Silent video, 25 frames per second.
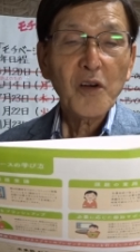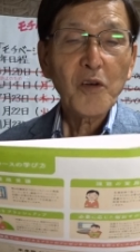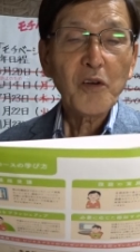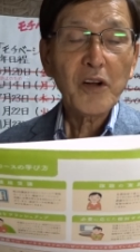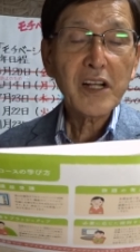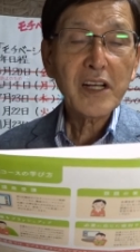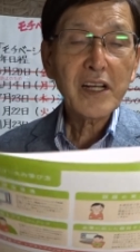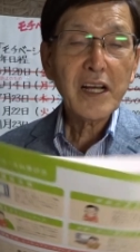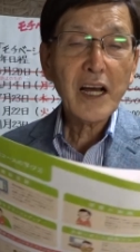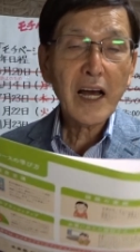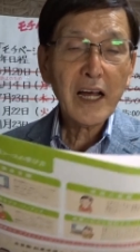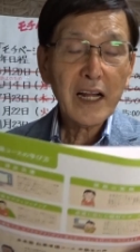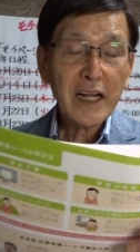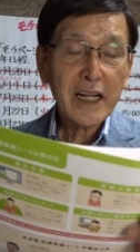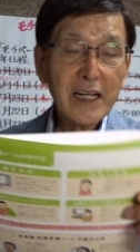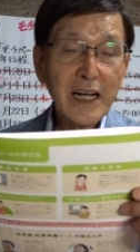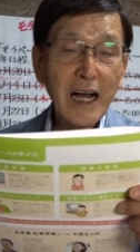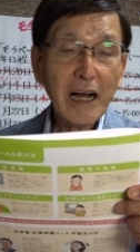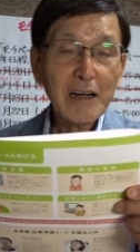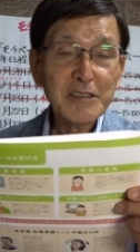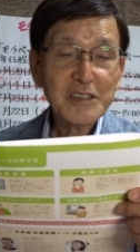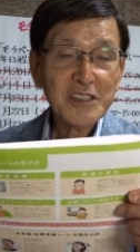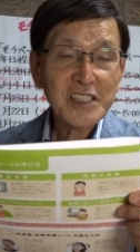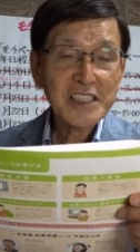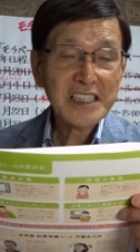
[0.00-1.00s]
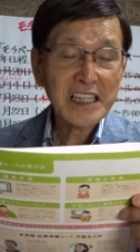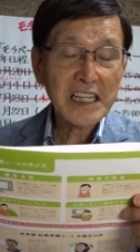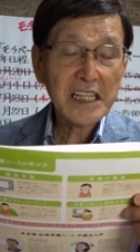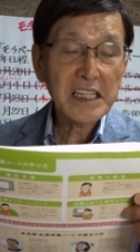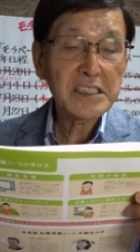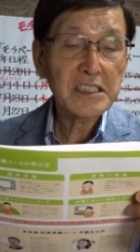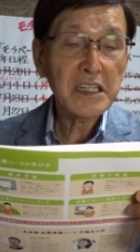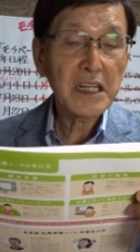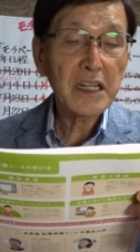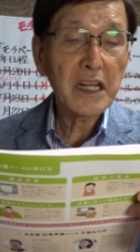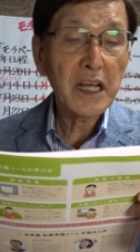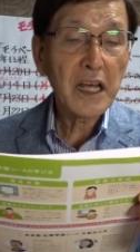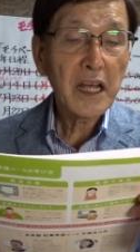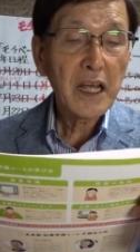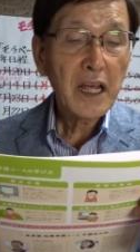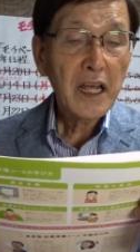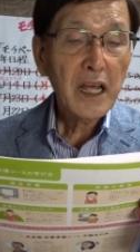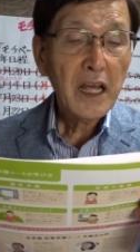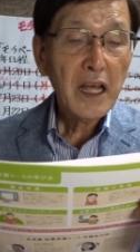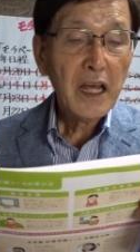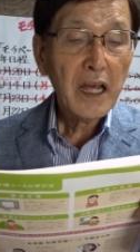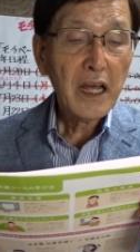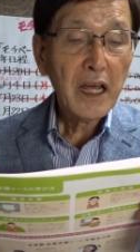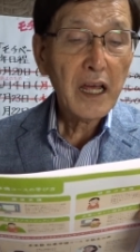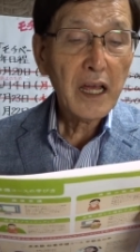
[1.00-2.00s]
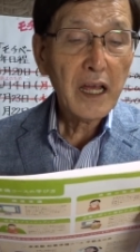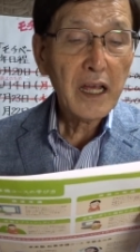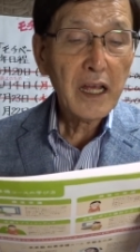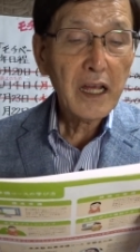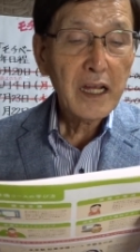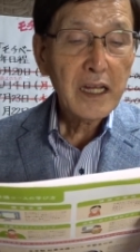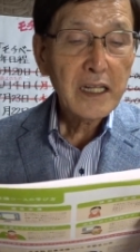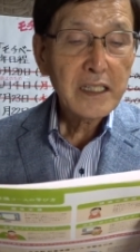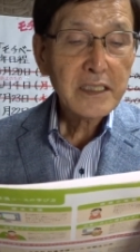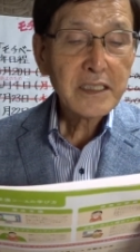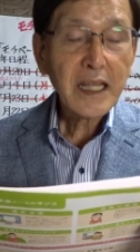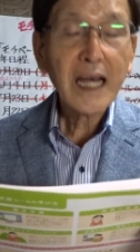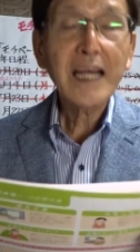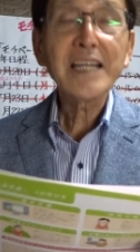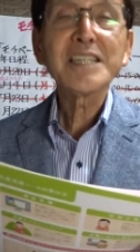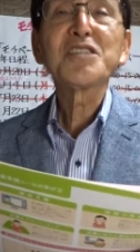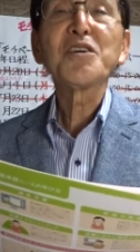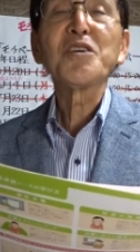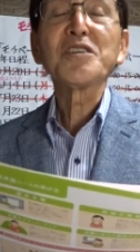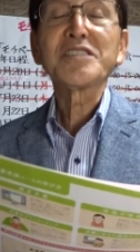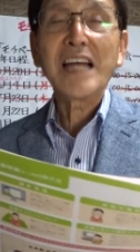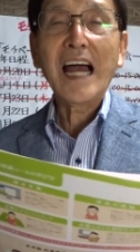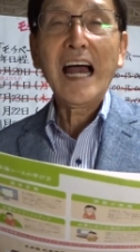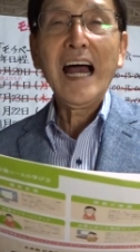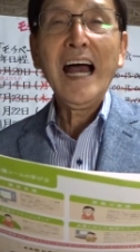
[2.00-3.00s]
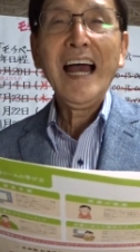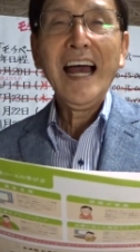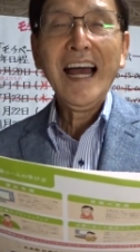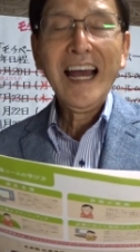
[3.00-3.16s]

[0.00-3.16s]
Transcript: これがあれがくっときたんですがね、えー、対象者